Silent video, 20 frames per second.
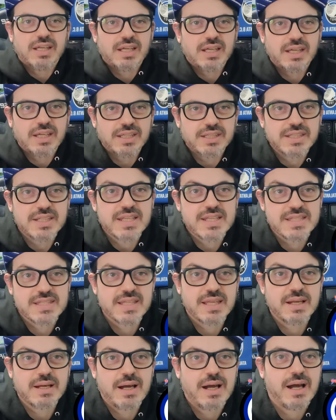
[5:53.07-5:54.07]
eh,
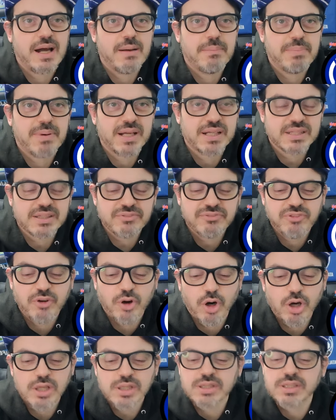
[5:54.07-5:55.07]
inizia a parte
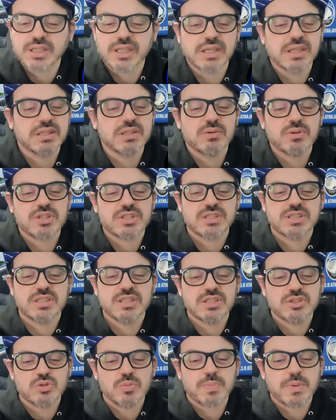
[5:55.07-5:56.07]
forte, in
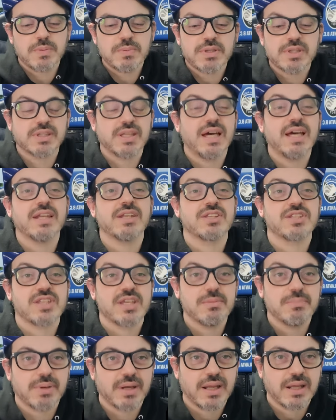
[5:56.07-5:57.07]
questi supplementari
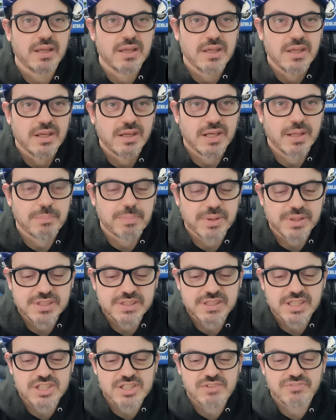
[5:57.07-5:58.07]
sembra una
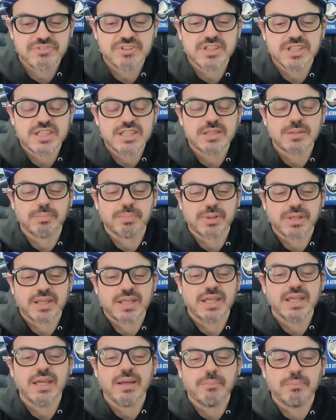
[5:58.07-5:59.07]
partita già finita
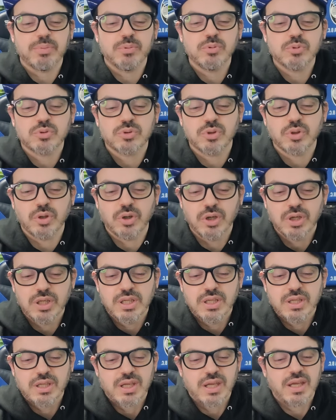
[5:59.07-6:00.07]
perché appunto
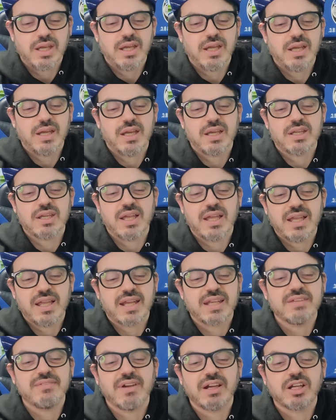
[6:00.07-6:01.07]
eh,
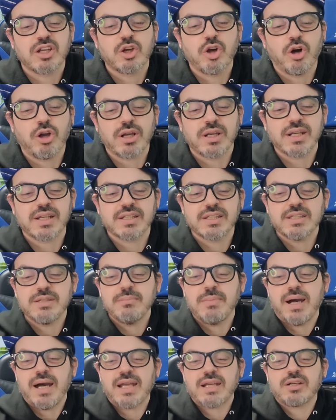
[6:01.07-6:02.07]
arriva al corner di
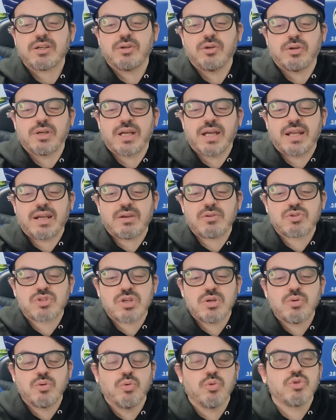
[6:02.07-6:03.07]
Marco, Carlos
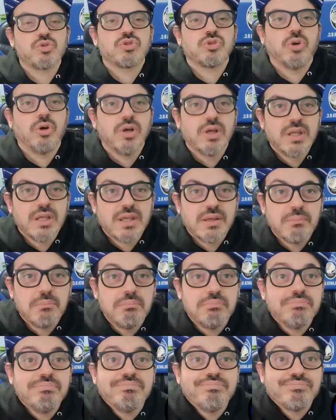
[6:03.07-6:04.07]
Augusto
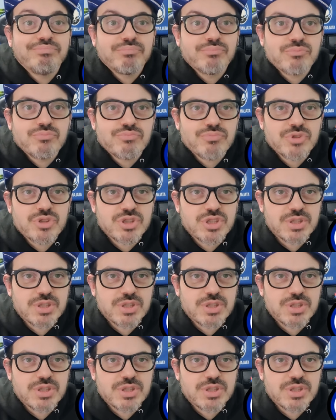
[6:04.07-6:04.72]
si